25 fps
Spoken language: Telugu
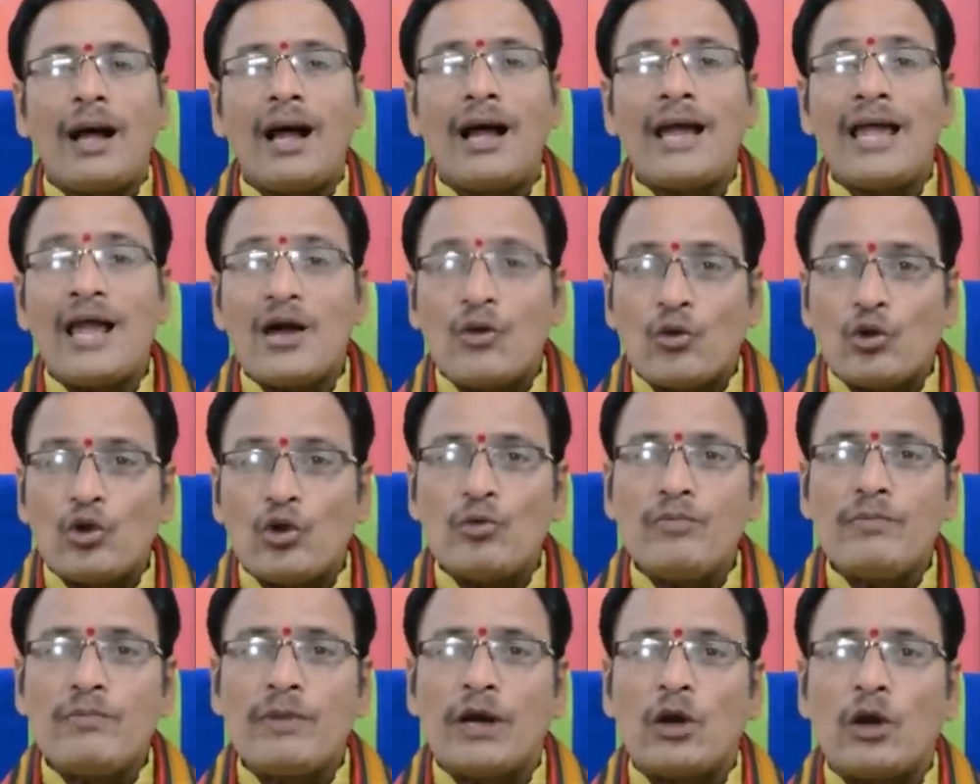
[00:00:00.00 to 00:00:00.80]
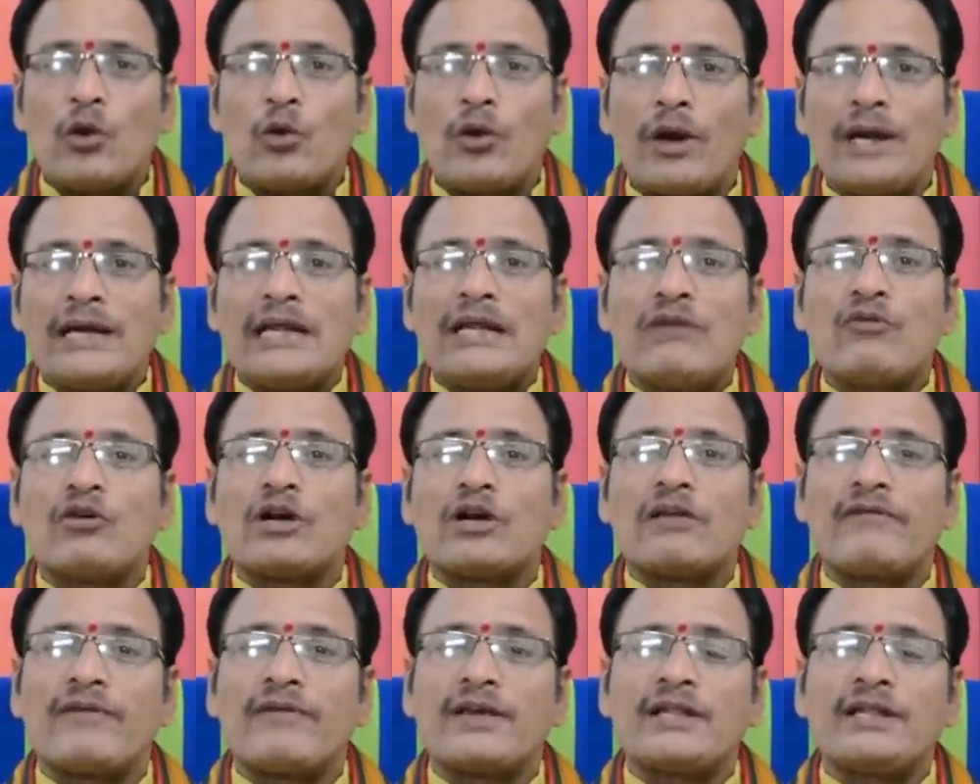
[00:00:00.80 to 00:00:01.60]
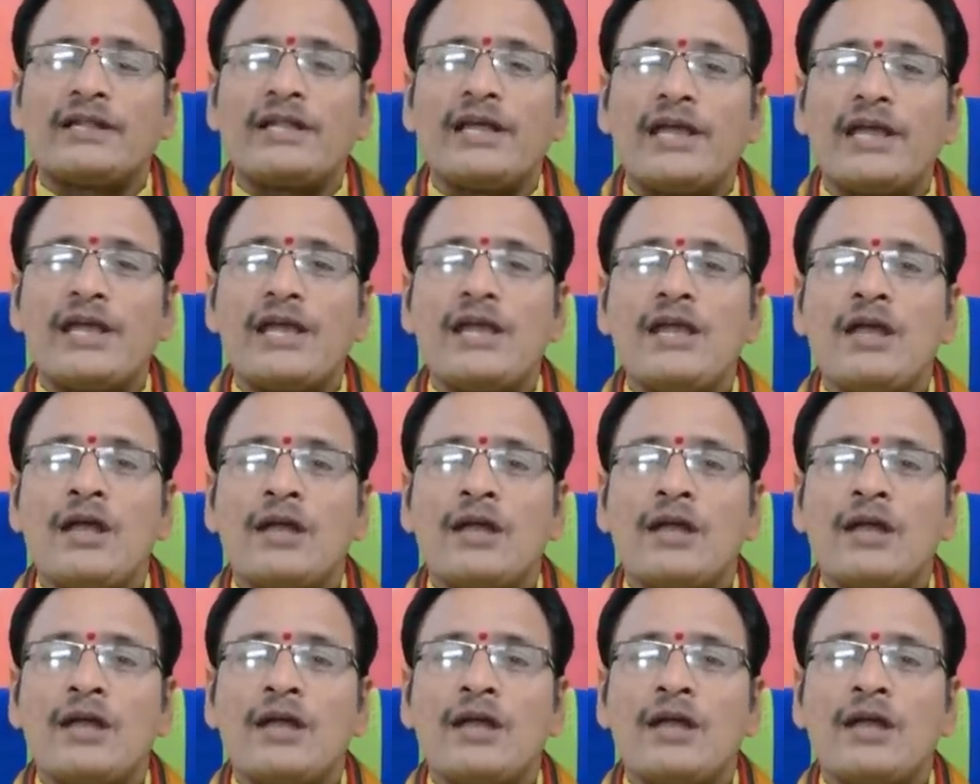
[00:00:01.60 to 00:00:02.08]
ఆయా కుటుంబాలు అంటే ఒక వ్యక్తి